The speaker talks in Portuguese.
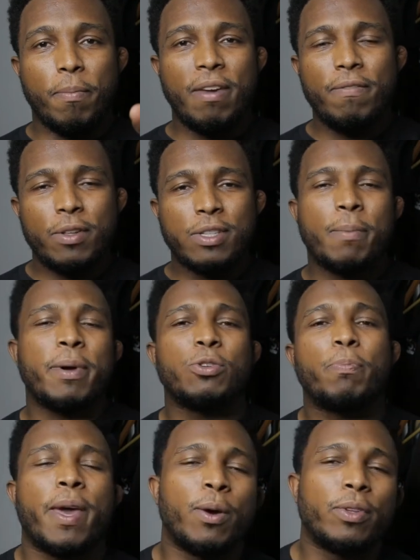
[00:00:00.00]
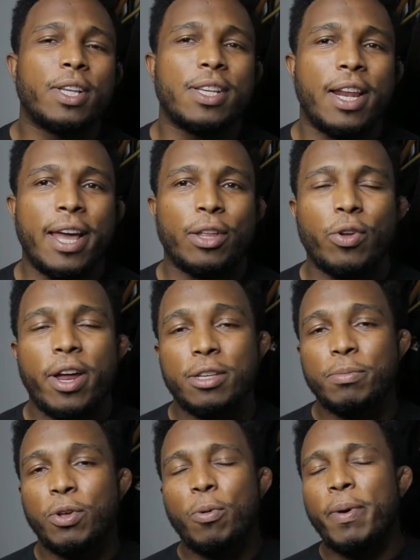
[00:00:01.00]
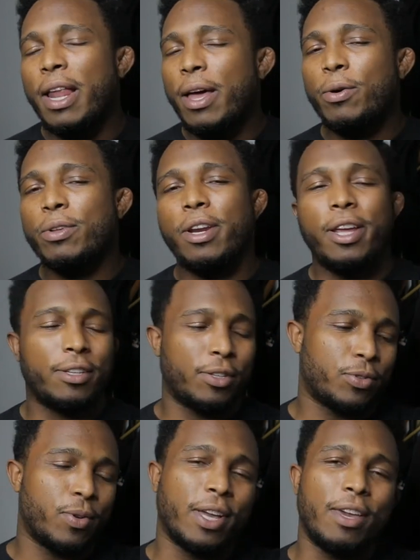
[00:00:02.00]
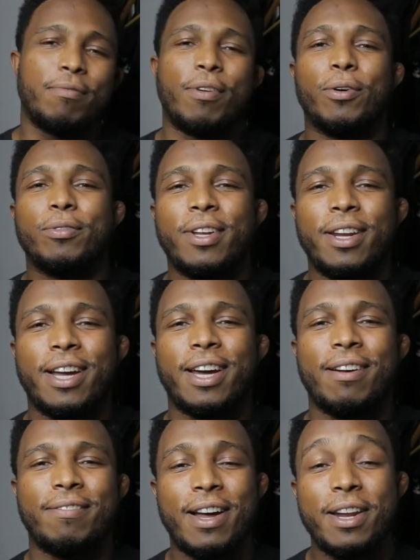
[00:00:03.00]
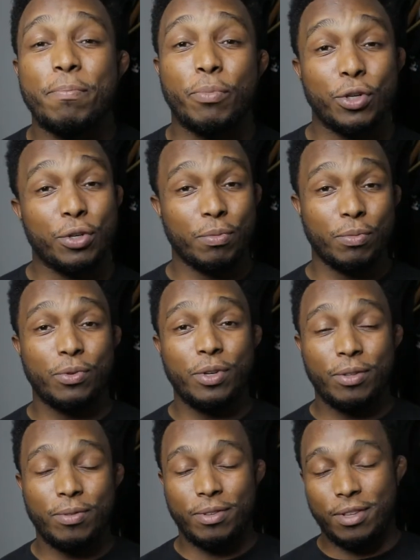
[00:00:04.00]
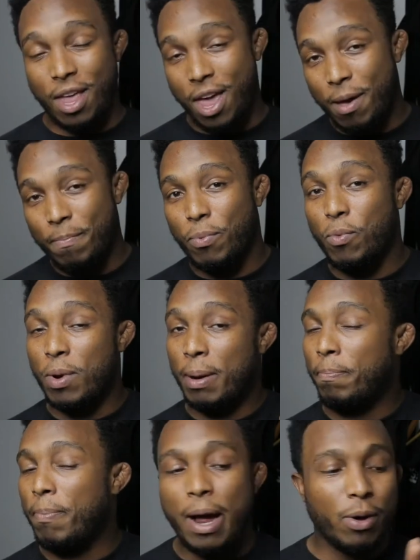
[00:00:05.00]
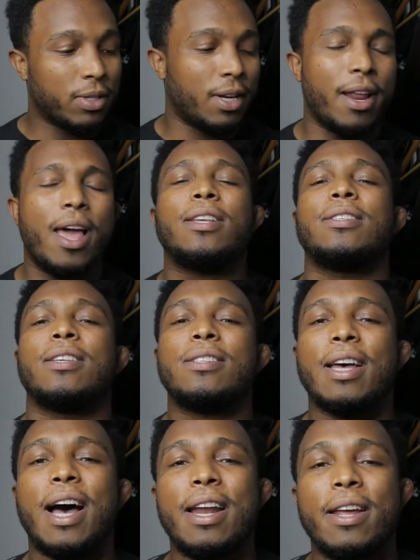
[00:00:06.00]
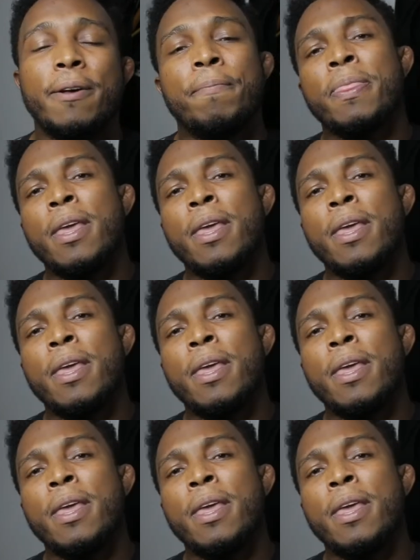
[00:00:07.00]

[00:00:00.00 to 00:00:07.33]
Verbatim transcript: Bem-vindos a mais um Perguntas Aleatórias. Meu nome é Laia Rodrigues. Estou aqui voltando a gravar depois de muito tempo, uma pausa necessária.